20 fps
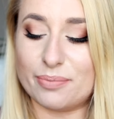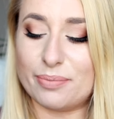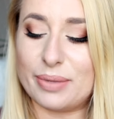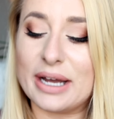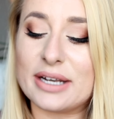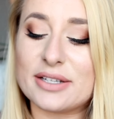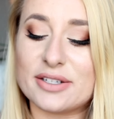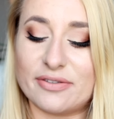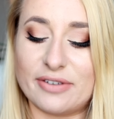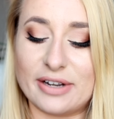
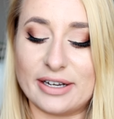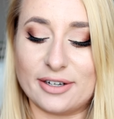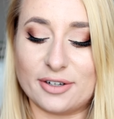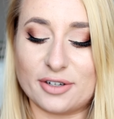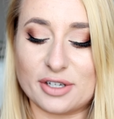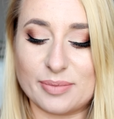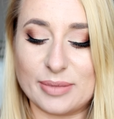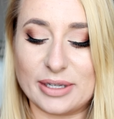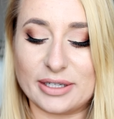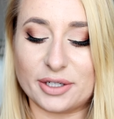bardzo fajny
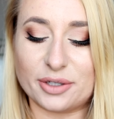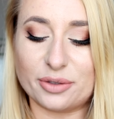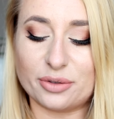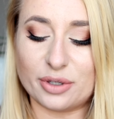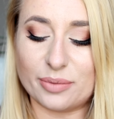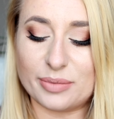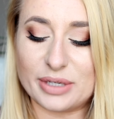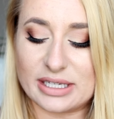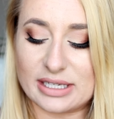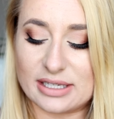kosmetyk,
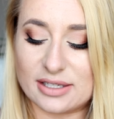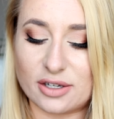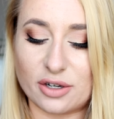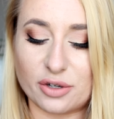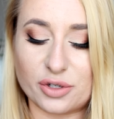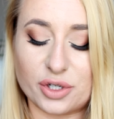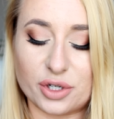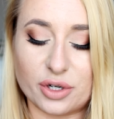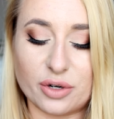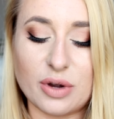który mnie
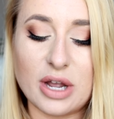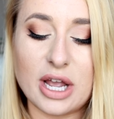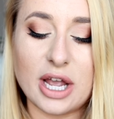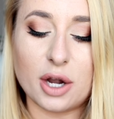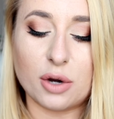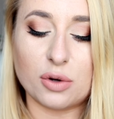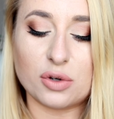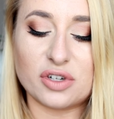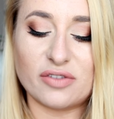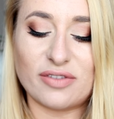zaskoczył.
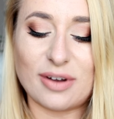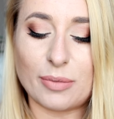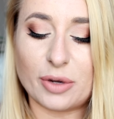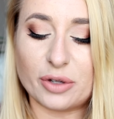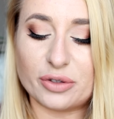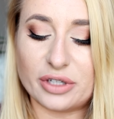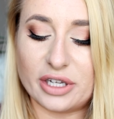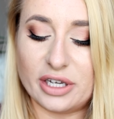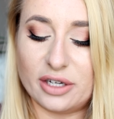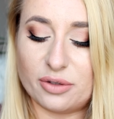Używam
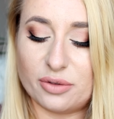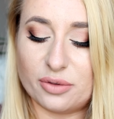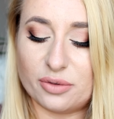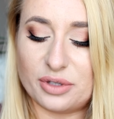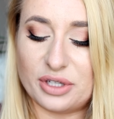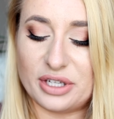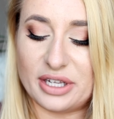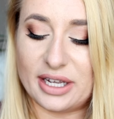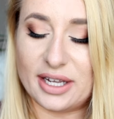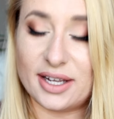od kilku
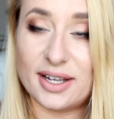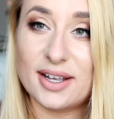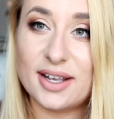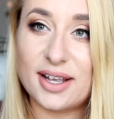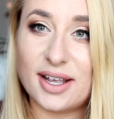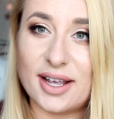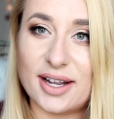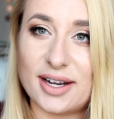dni.